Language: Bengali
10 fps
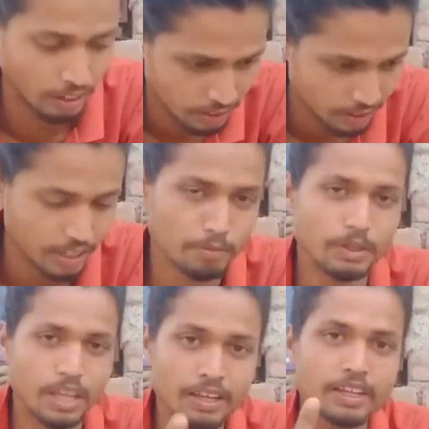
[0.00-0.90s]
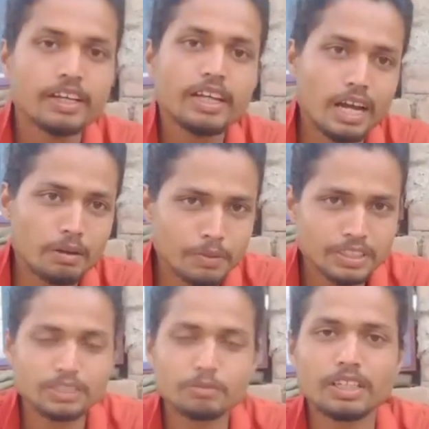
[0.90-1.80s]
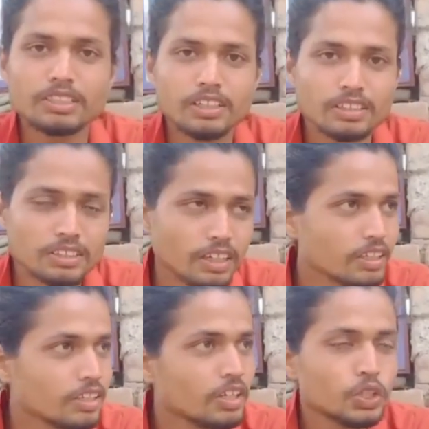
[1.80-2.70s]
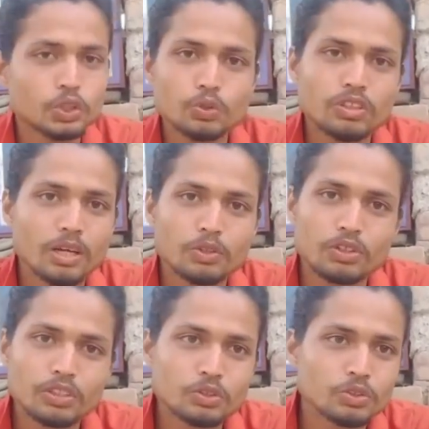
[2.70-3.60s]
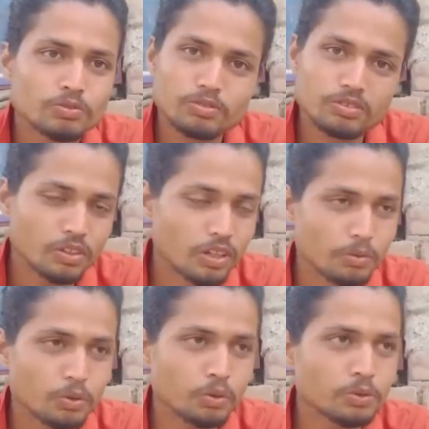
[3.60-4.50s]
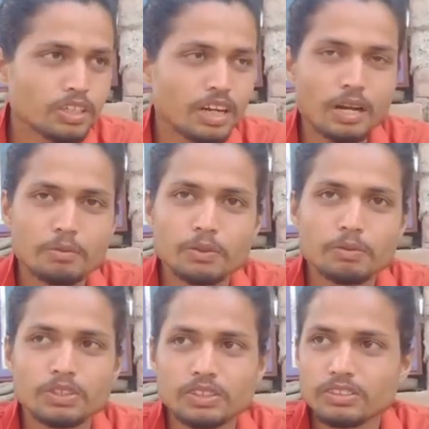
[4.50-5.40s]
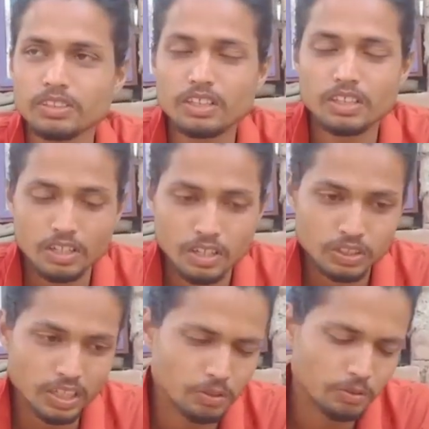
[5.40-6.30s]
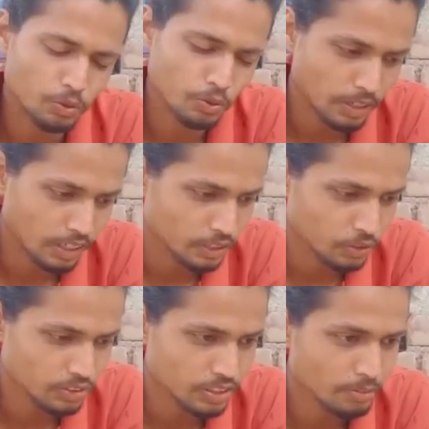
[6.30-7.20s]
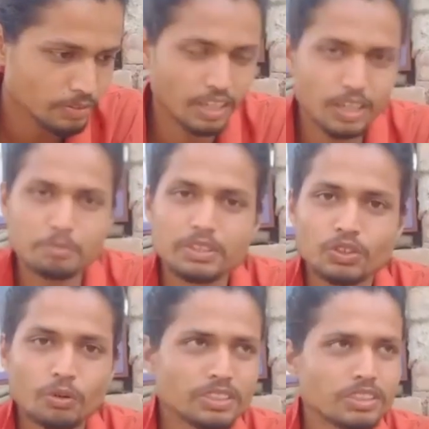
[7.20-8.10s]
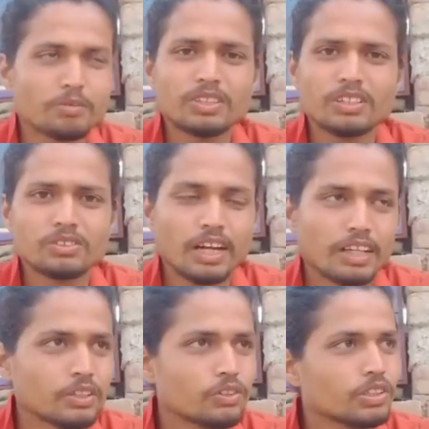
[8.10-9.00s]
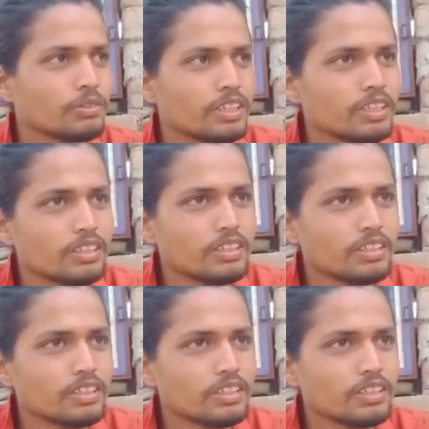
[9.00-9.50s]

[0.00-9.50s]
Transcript: খারাপ এক পার্সেন্ট বাজার আসা শুনে আমি ওখানে ও অবস্থা খারাপ হয়ে গেছে সেখানে আমি খুব কান্না করছিলাম আর আমি সবার সামনে আজ কান্না করতে পারি না